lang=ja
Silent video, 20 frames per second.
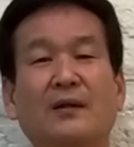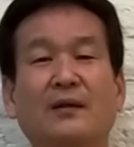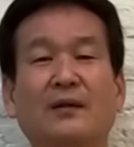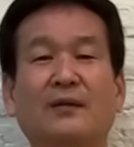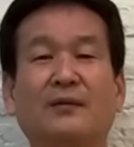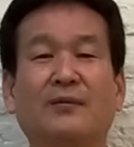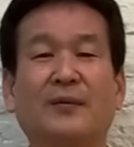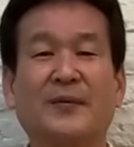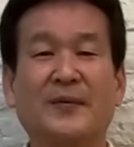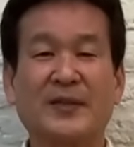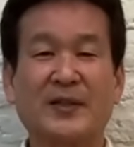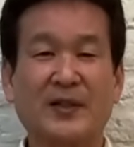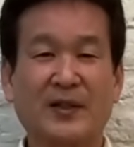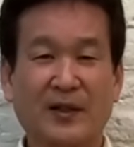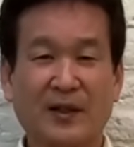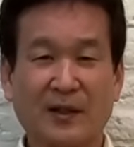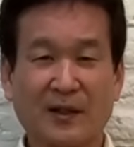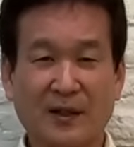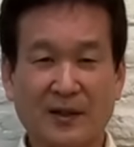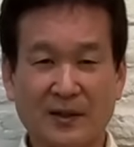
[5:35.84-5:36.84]
オバマ
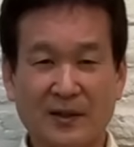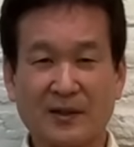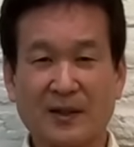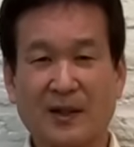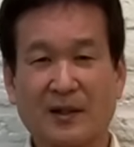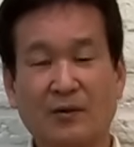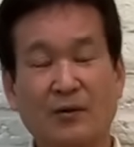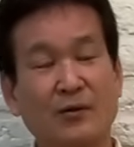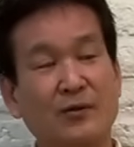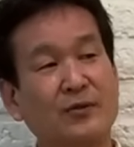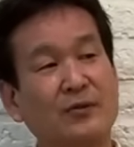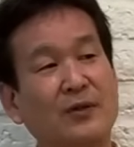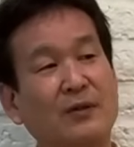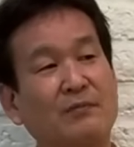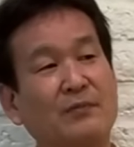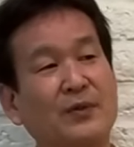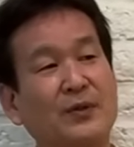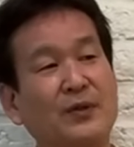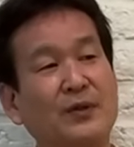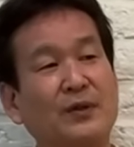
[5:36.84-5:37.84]
政権下ですからごじゅうね
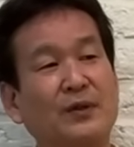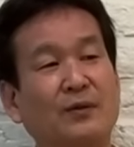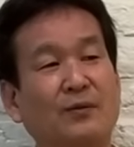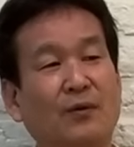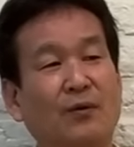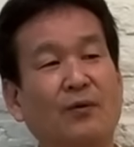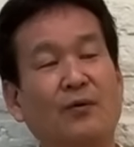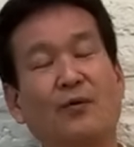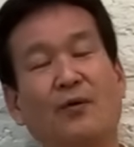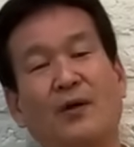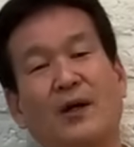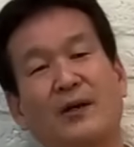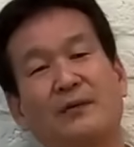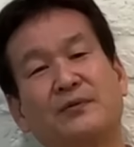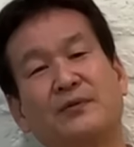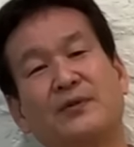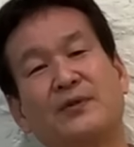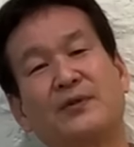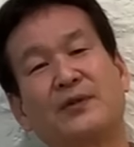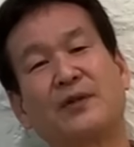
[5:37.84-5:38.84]
んぶりに国交回
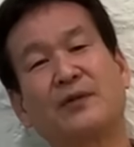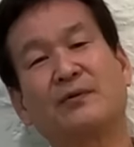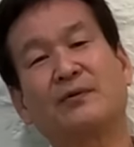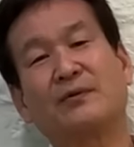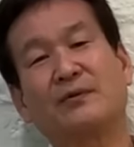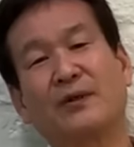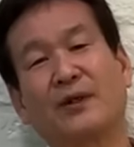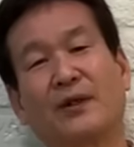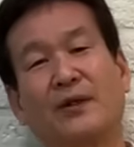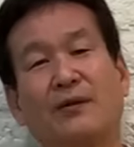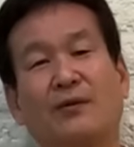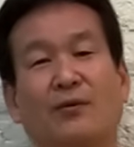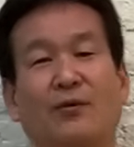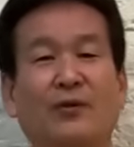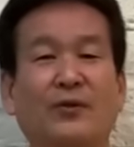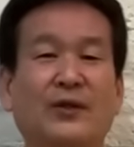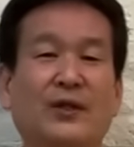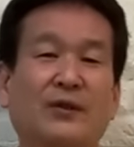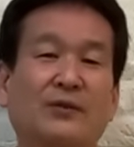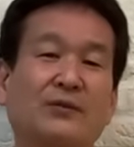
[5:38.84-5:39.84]
復したというんで結
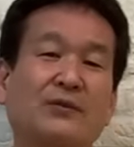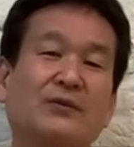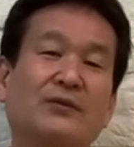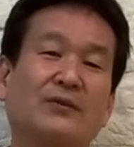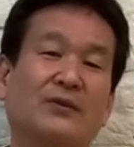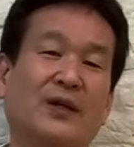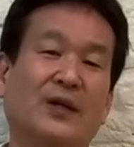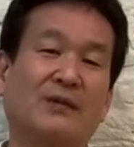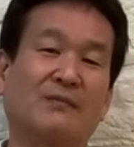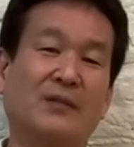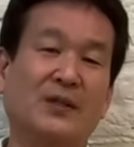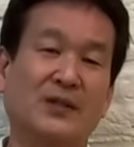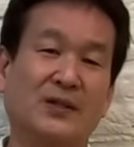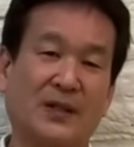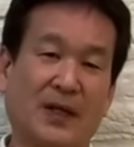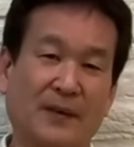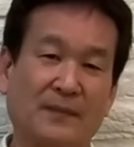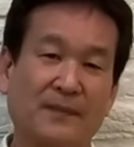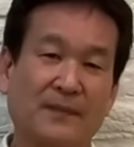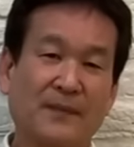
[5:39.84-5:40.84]
構大きなニュースになりまし
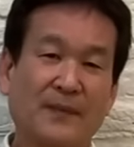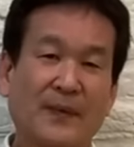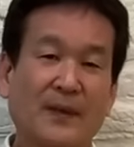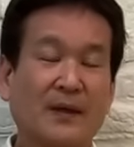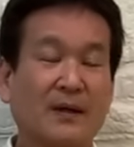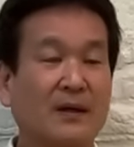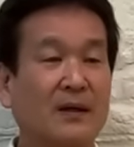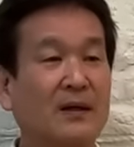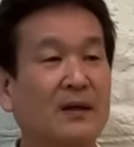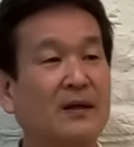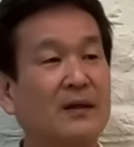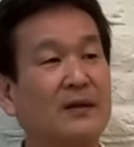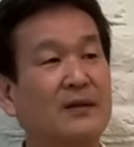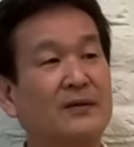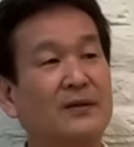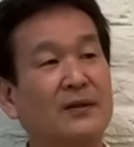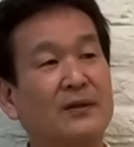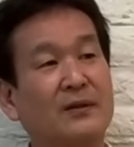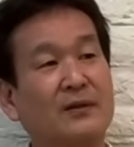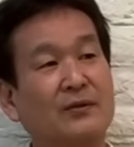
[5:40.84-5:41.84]
た。えー、
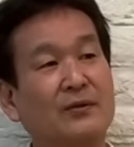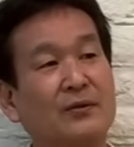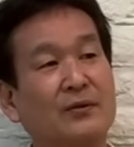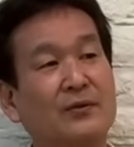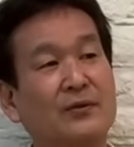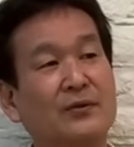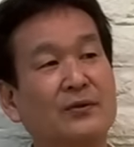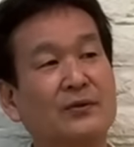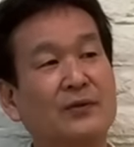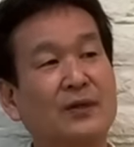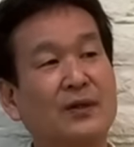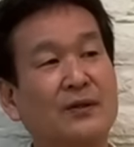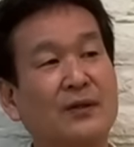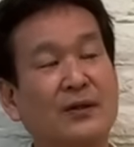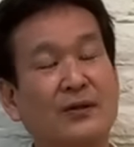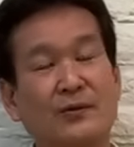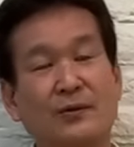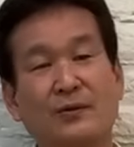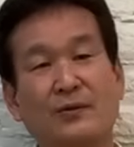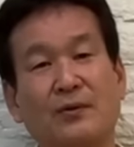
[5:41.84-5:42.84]
せんきゅうひゃくろくじゅうねん
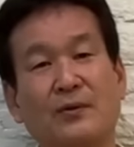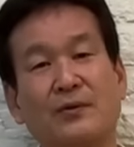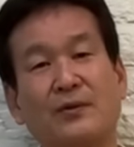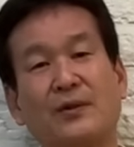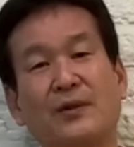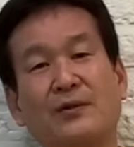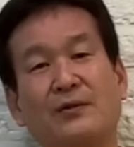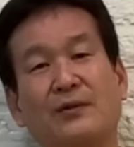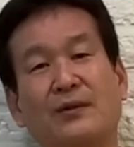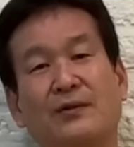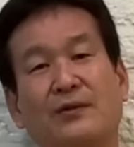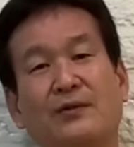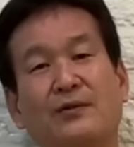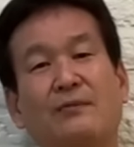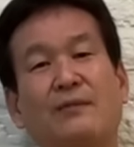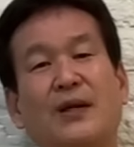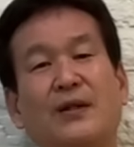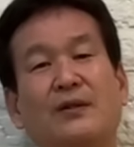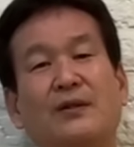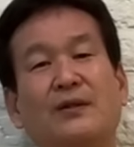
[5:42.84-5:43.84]
だい初頭にですね、
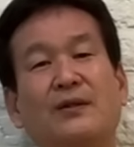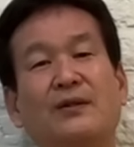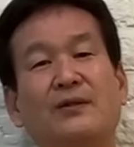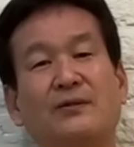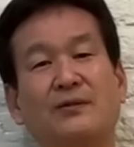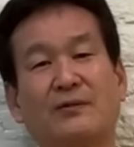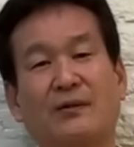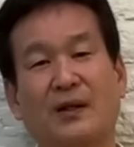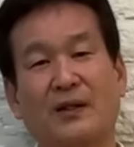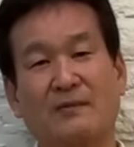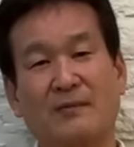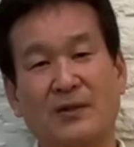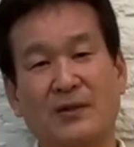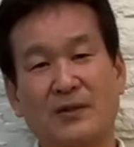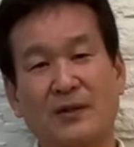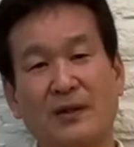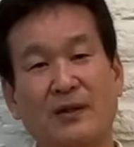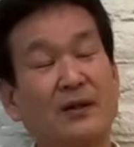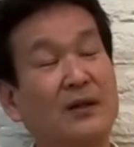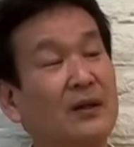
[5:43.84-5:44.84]
キューバ危機っていうのがありまし
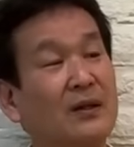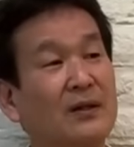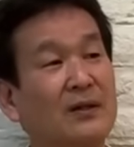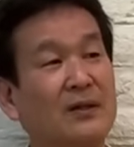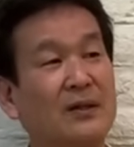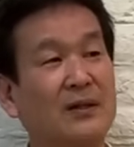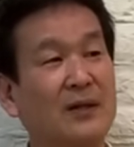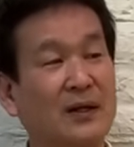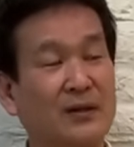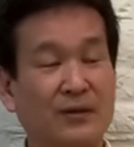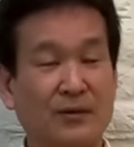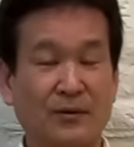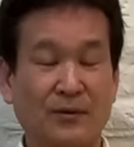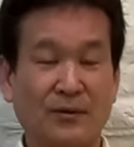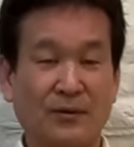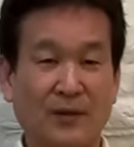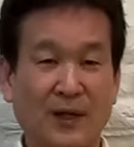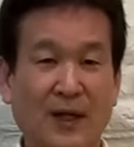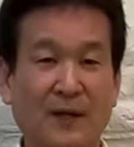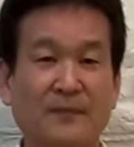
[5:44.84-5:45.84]
てね、ケネディ大統
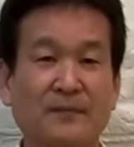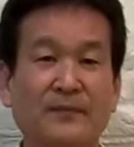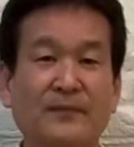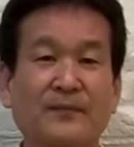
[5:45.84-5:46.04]
領が、